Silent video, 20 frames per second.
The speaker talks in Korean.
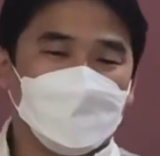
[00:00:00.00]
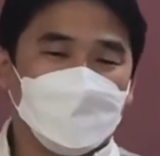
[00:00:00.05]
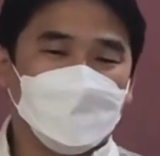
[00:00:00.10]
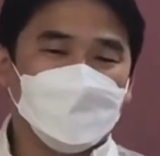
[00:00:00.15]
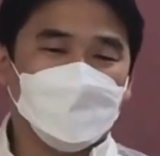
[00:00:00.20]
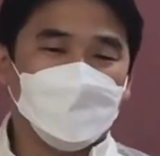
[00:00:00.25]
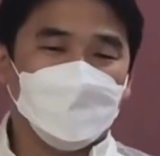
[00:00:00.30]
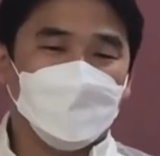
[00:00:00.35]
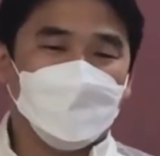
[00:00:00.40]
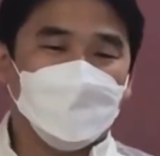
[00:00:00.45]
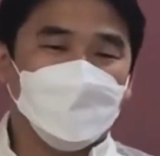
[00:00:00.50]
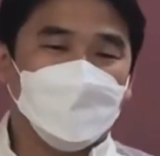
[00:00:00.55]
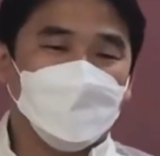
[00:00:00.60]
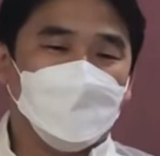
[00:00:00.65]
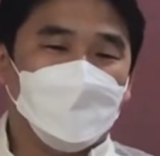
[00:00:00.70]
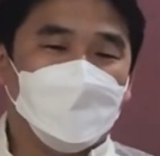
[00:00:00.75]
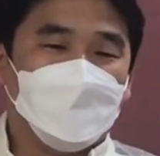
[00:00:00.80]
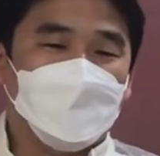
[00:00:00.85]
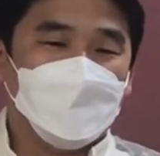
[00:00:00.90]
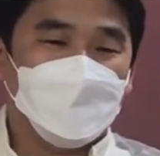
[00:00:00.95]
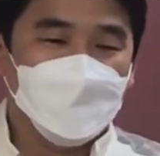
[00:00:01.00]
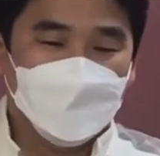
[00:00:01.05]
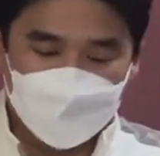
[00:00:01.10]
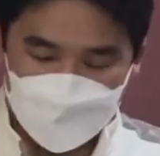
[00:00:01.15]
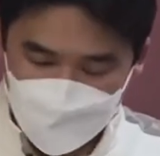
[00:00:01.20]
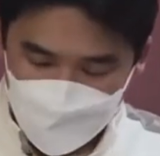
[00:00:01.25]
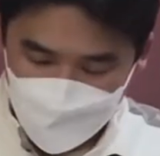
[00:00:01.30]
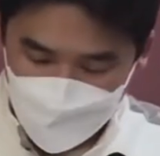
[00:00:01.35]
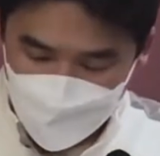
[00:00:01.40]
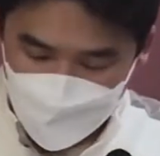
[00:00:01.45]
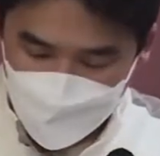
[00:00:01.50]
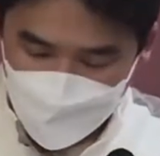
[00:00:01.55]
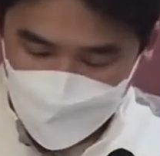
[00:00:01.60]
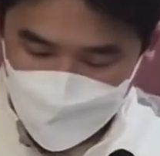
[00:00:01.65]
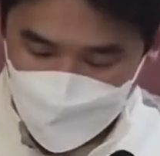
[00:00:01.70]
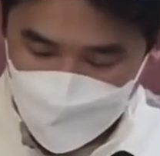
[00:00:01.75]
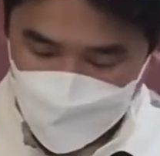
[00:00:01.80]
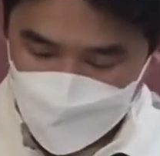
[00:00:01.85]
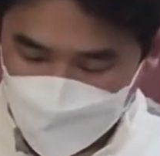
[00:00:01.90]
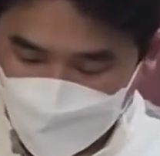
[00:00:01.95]
찬송하고
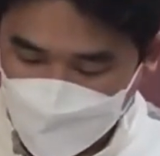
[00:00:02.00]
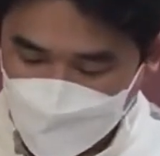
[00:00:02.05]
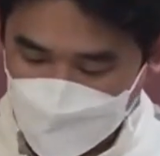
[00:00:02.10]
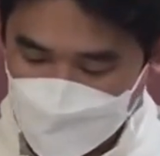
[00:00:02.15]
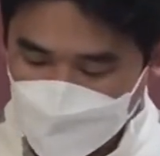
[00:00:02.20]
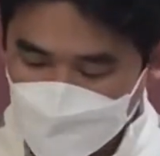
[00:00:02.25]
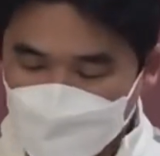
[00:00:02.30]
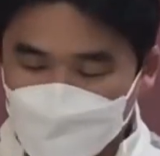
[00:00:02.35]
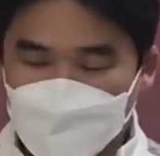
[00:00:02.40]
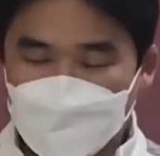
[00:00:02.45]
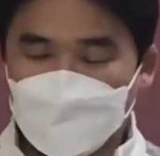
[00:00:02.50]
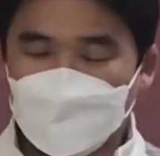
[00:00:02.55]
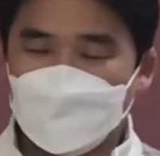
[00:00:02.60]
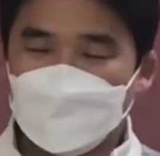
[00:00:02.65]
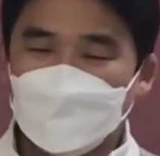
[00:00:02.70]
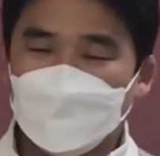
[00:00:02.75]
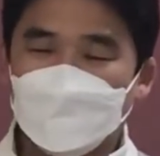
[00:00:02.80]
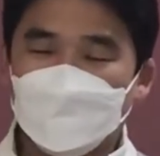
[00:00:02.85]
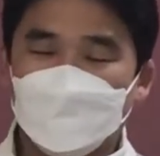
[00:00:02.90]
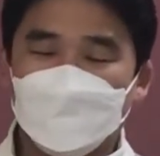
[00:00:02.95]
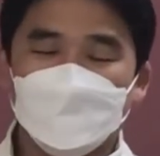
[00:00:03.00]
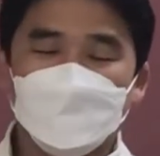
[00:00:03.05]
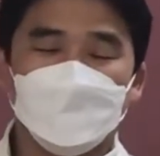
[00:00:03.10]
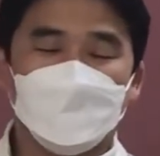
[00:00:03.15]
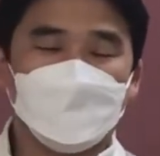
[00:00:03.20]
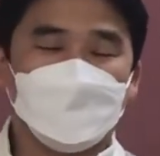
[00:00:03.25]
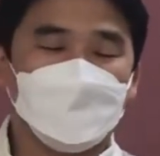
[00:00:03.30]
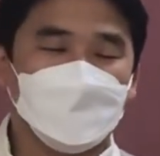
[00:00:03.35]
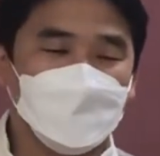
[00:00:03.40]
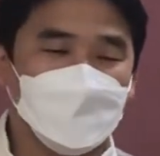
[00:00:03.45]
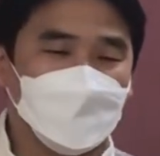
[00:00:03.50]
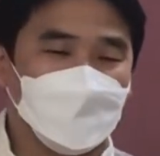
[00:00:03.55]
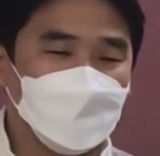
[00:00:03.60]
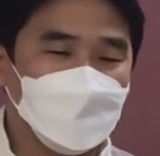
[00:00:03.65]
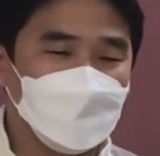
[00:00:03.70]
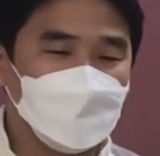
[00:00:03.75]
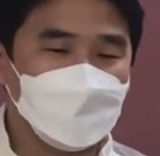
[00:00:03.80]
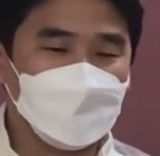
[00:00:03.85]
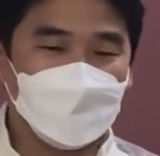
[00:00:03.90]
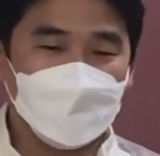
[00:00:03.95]
정말 한 주간 또 살 힘을 얻어서
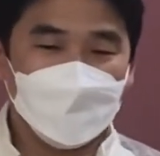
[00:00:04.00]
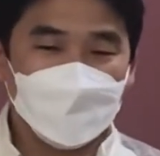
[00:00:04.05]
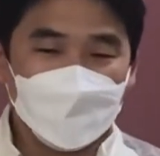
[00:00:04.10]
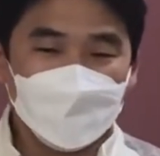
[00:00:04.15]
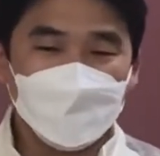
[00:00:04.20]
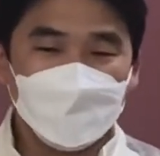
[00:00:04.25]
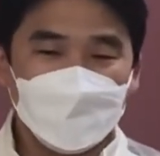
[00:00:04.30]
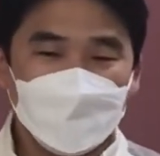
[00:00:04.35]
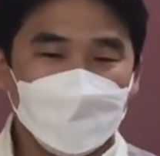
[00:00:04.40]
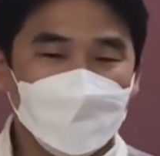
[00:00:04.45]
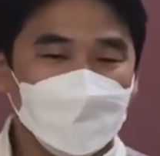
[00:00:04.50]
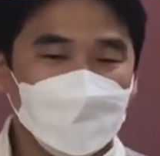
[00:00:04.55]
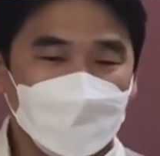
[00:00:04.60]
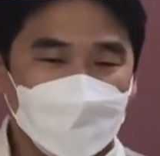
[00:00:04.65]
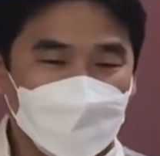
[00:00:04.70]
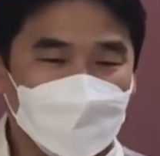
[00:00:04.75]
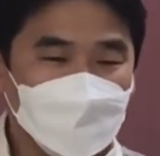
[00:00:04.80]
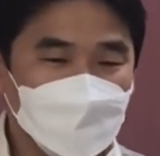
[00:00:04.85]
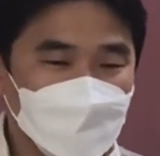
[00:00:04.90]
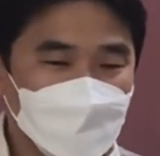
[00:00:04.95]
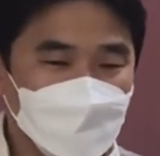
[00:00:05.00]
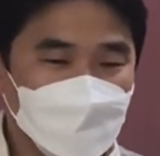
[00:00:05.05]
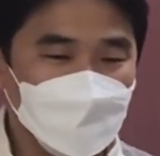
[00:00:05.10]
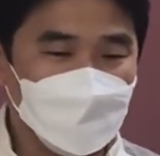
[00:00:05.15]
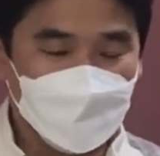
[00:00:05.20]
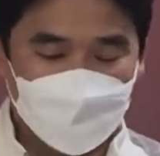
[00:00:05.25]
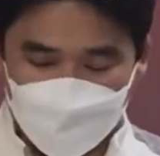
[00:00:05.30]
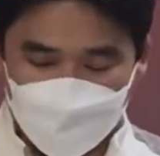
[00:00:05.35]
살아가면 되는 거 아니에요?